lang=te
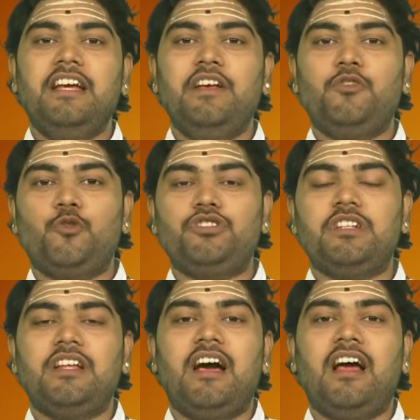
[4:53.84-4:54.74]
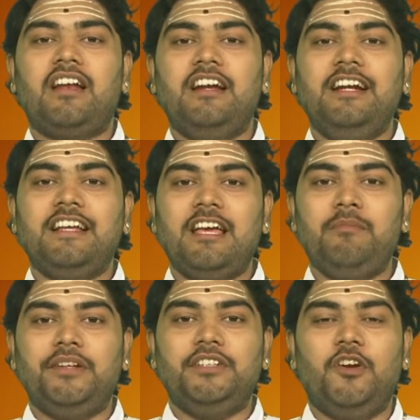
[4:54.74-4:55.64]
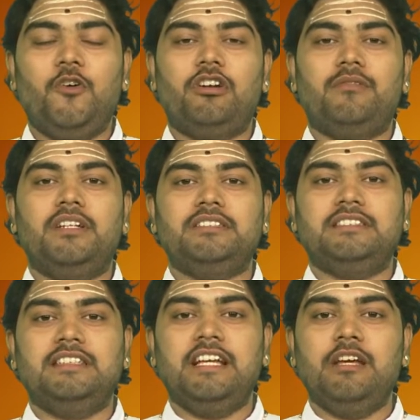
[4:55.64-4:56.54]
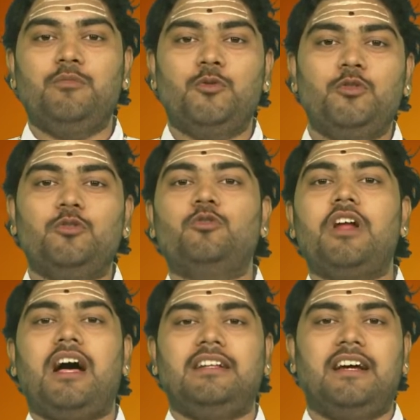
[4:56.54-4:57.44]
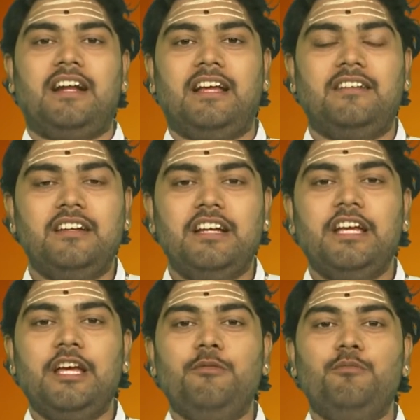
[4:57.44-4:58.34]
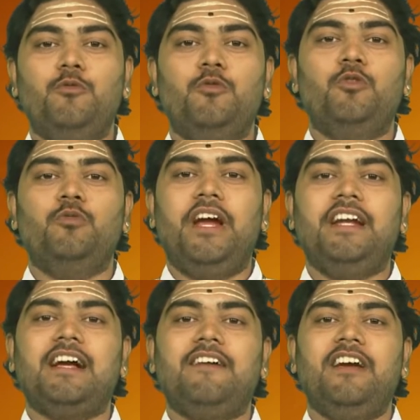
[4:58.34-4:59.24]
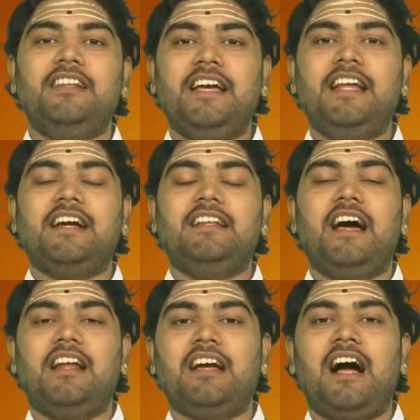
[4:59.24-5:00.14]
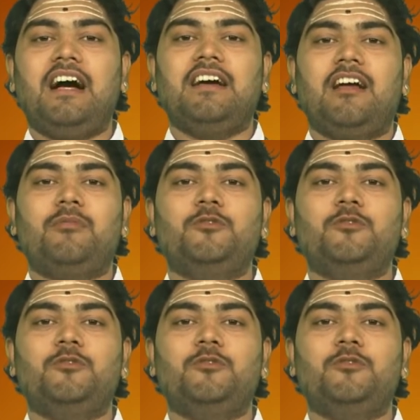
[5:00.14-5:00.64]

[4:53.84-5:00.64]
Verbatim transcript: ఈ సృష్టి రెండింటికి మధ్యలో ఉన్నటువంటి స్థితి ఈ మూడు కూడా ఆధారాలే ఈ మూడు వేటికవే దేనికి దానికి ఆధారం